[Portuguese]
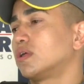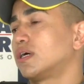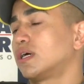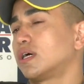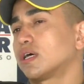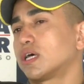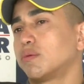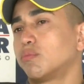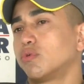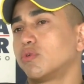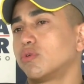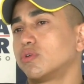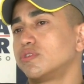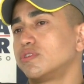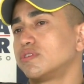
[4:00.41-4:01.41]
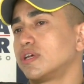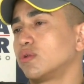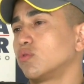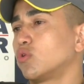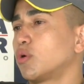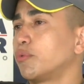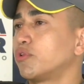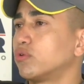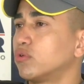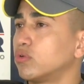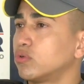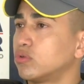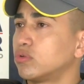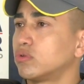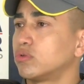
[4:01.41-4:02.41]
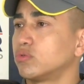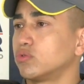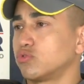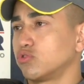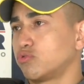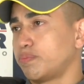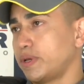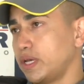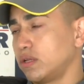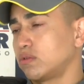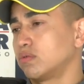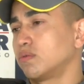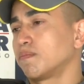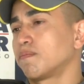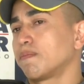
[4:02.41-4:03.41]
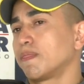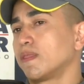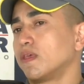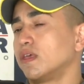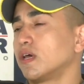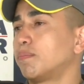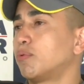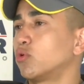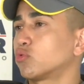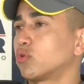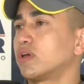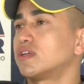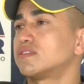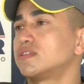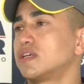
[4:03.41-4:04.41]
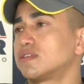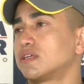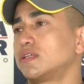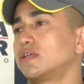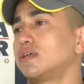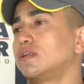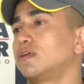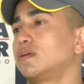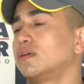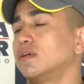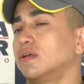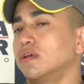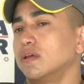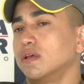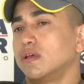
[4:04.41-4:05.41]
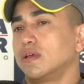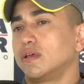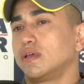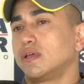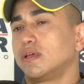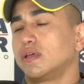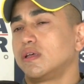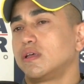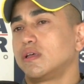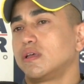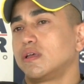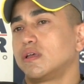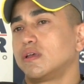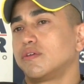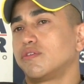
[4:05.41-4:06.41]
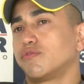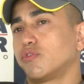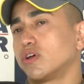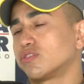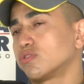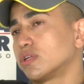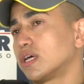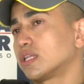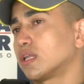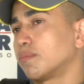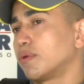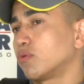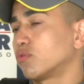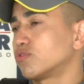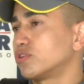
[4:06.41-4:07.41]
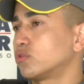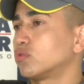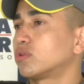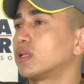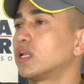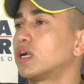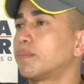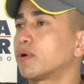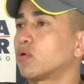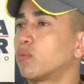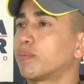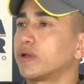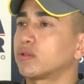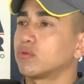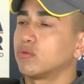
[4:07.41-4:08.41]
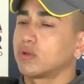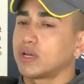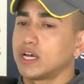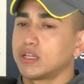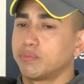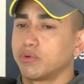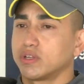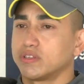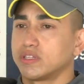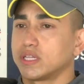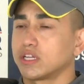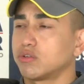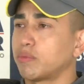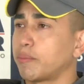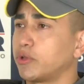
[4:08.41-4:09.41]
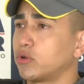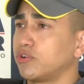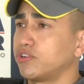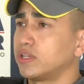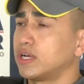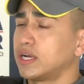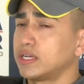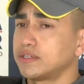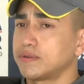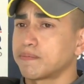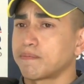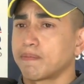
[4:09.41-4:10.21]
lá acabou dizendo o nome do, do suspeito e apontou a residência dele. E foi acionado também o conselho tutelar para acompanhar todo o caso, porque se trata de uma menor de idade.